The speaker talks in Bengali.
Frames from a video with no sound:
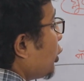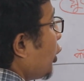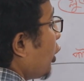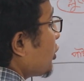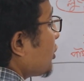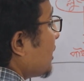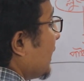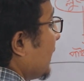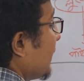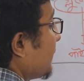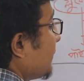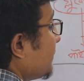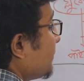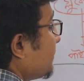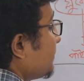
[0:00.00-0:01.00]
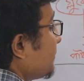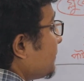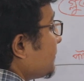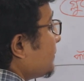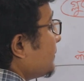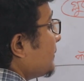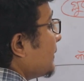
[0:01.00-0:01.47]
দশটি
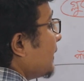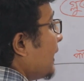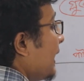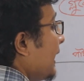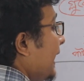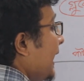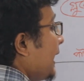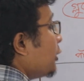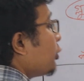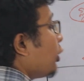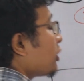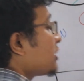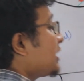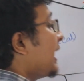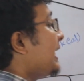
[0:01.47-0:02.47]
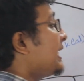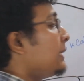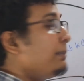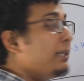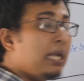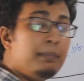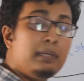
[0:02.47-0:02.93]
এই দশটা
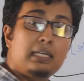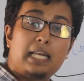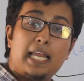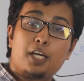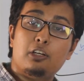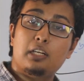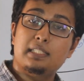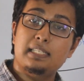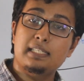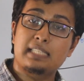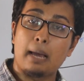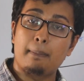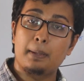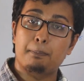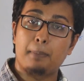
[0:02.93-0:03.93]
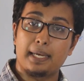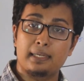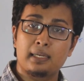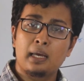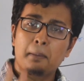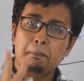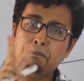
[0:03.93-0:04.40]
এটিপি আমি গ্লাইকোলাইসিস ধাপে পাই
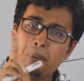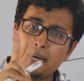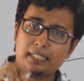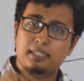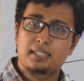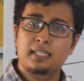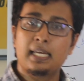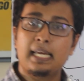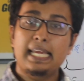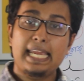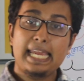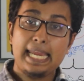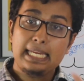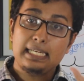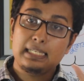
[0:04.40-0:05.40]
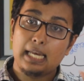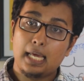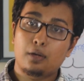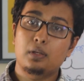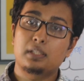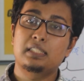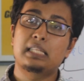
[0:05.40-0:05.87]
বাট এই
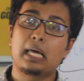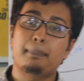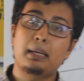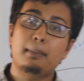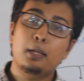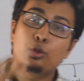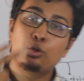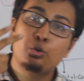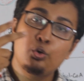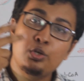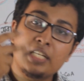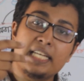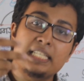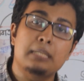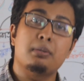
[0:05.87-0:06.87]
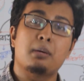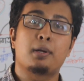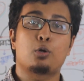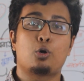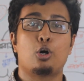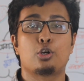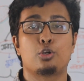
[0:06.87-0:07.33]
গ্লাইকোলাইসিস ধাপে আবার দুইটা এটিপি
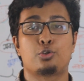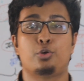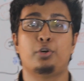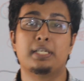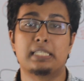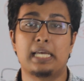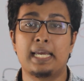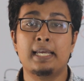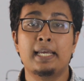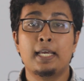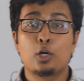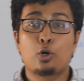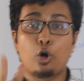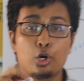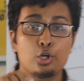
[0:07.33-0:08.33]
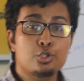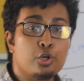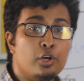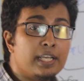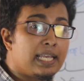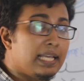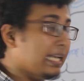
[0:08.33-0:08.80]
আমার খরচ হয়ে যায় খরচ
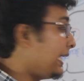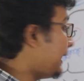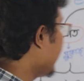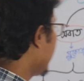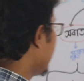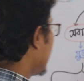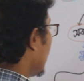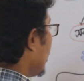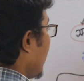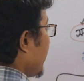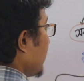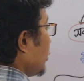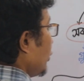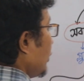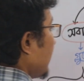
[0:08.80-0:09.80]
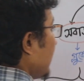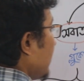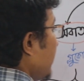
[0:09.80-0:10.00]
হয়ে গেলে তোর আমার দুইটা